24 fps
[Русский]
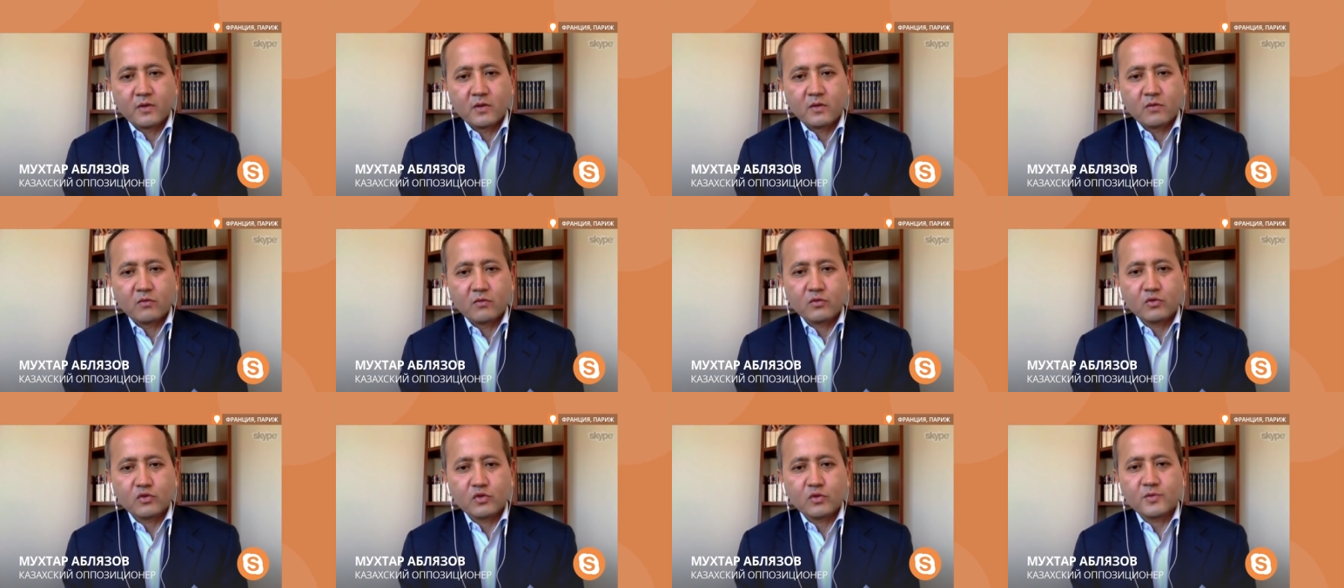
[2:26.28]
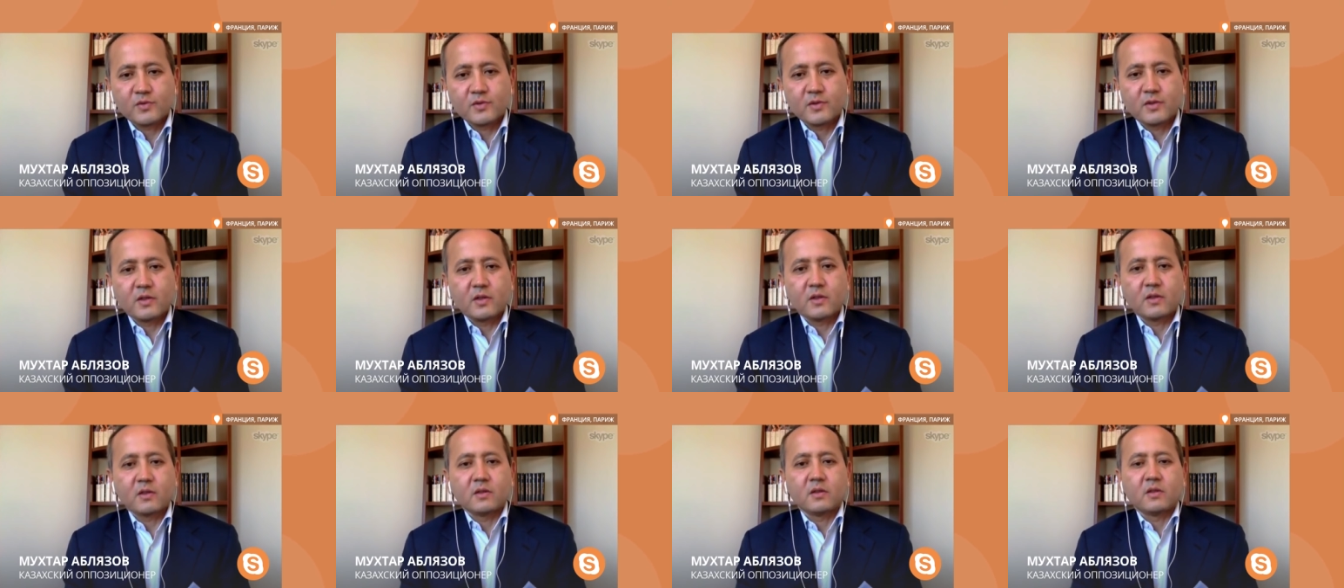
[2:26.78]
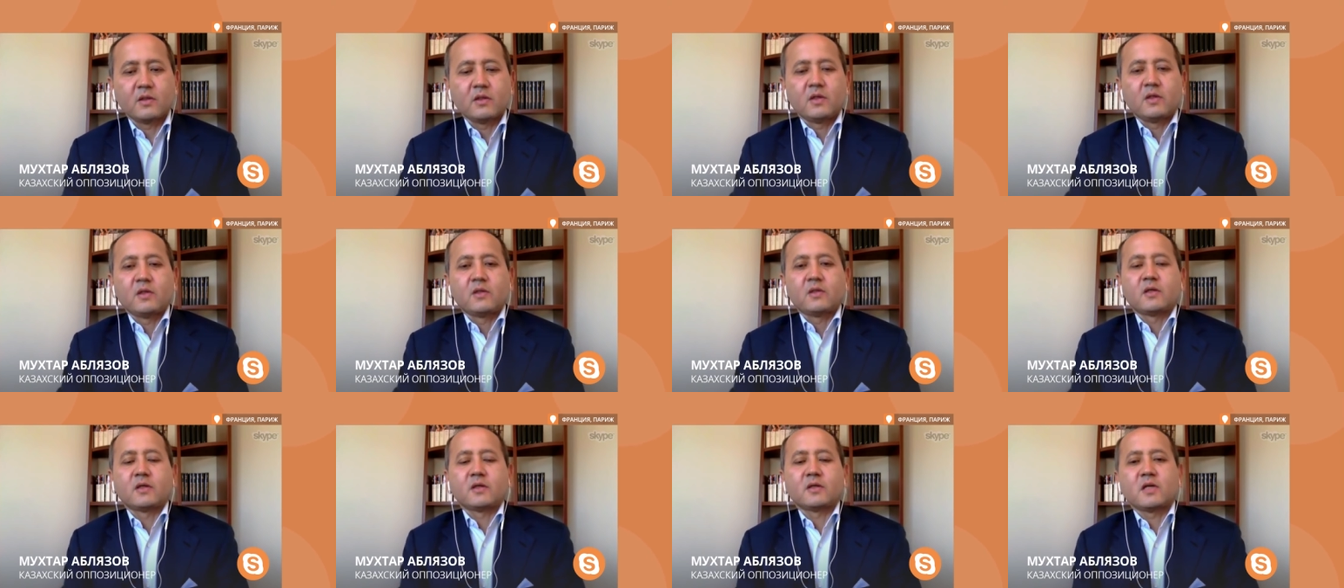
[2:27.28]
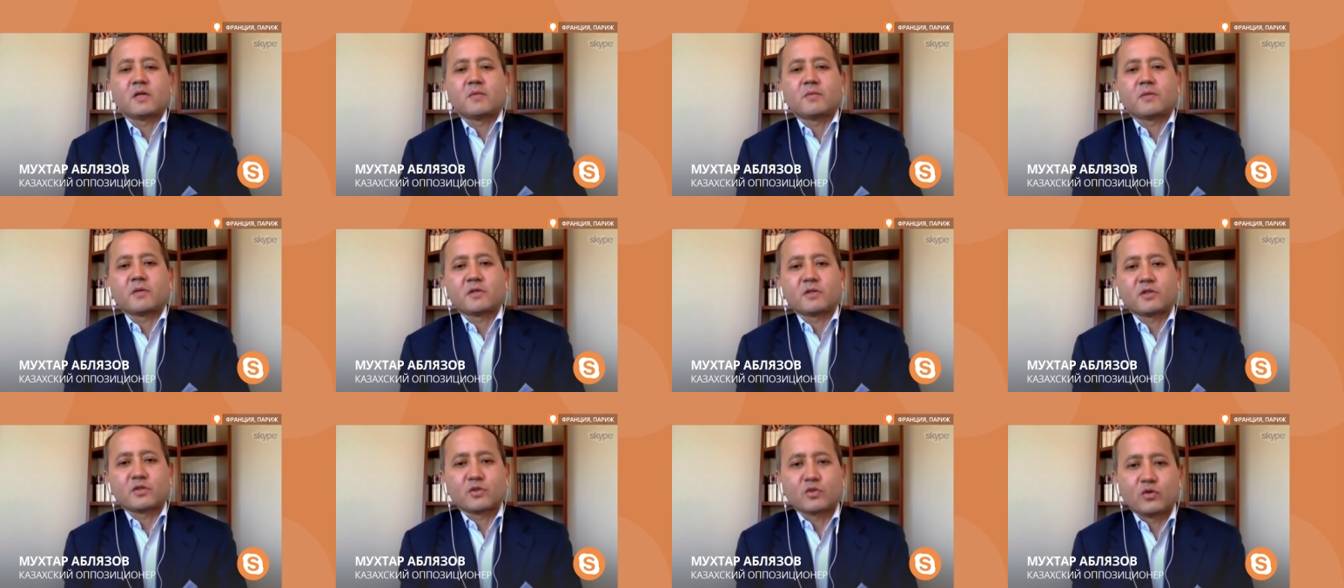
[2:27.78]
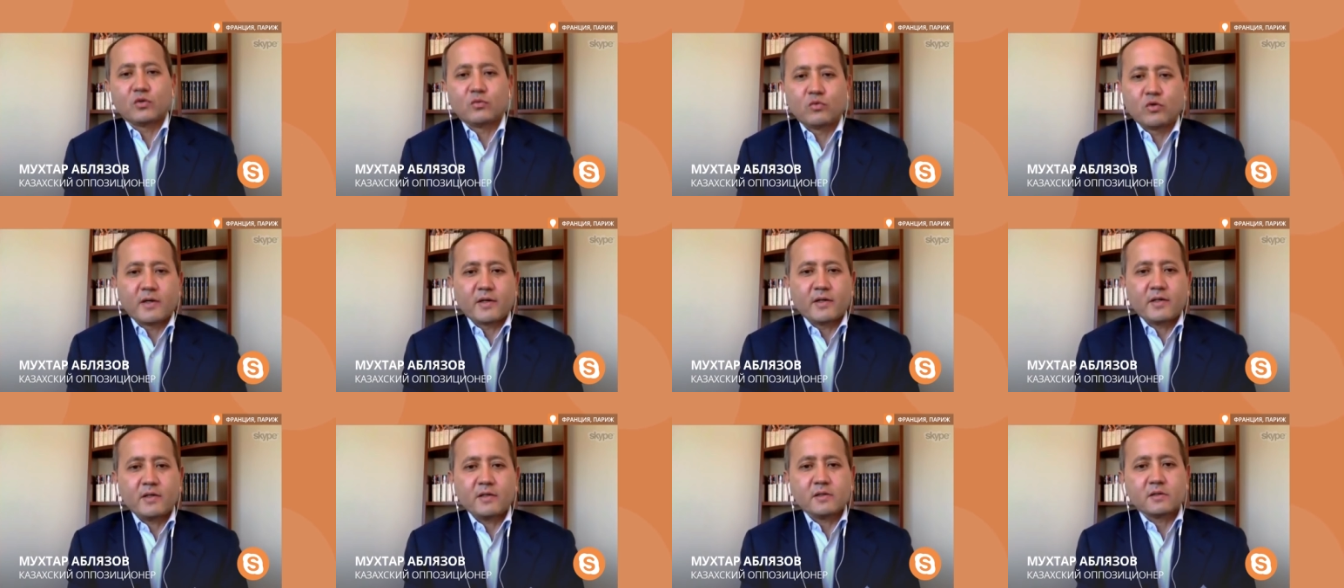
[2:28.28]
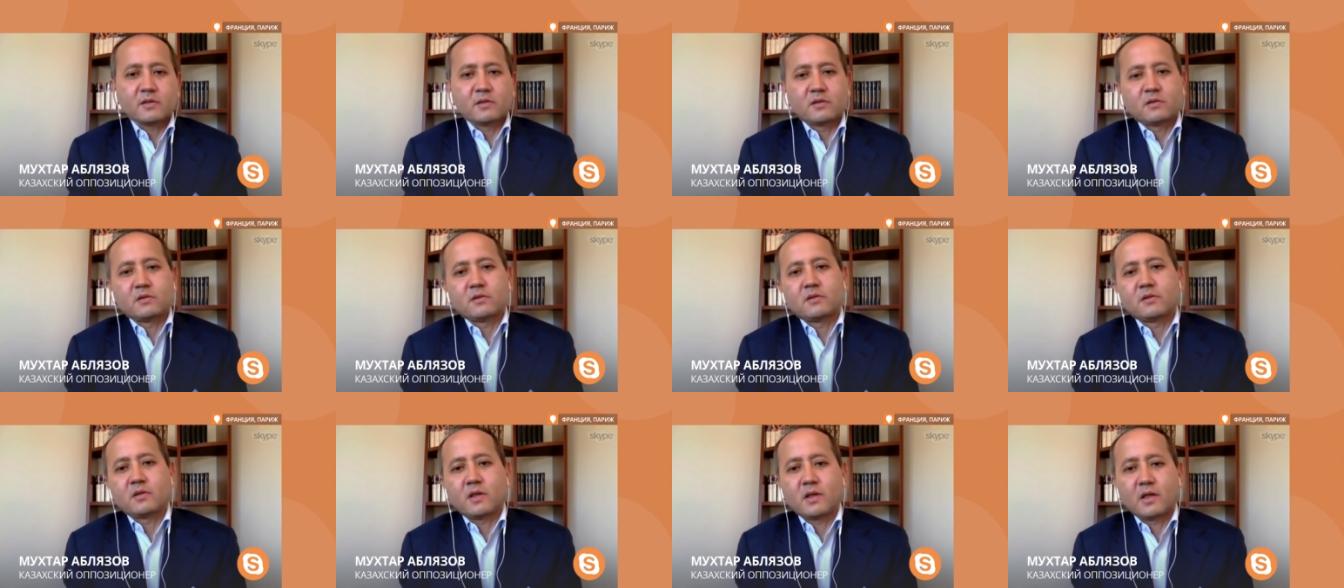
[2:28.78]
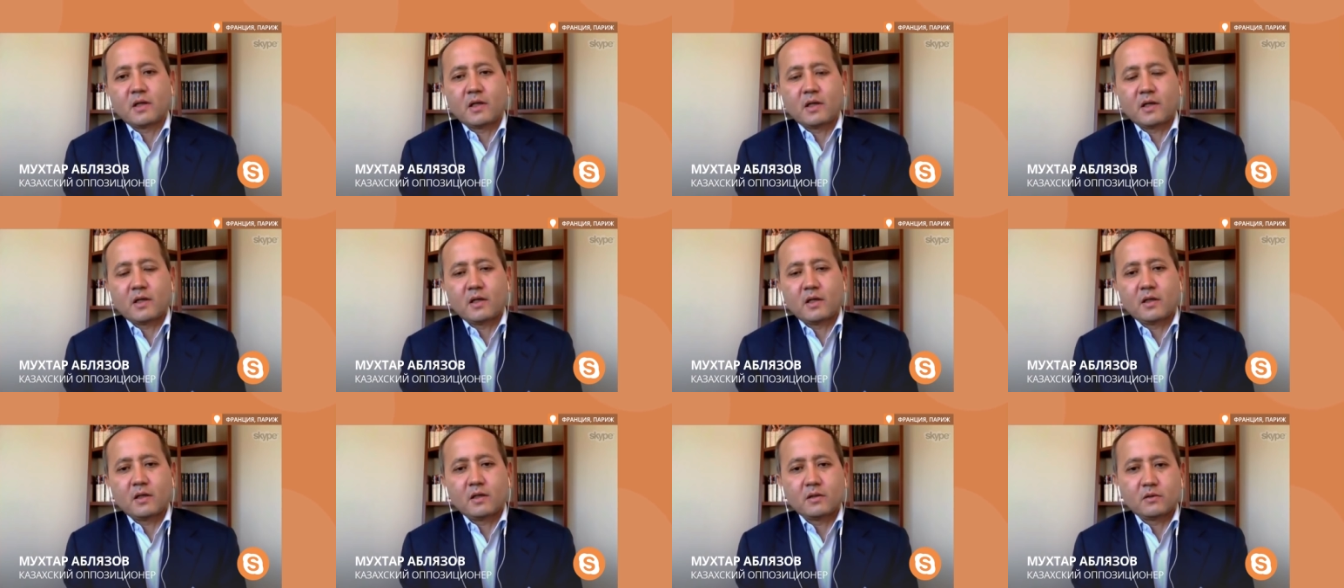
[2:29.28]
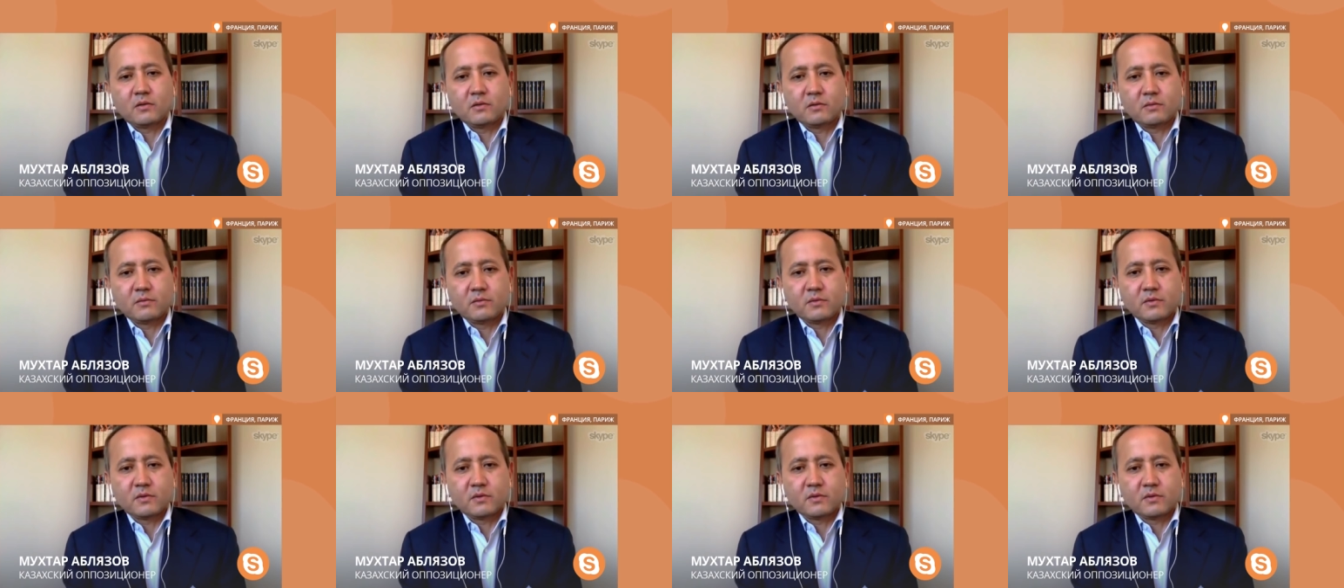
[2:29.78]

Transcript: Вот, собственно, когда произошел мой арест, а,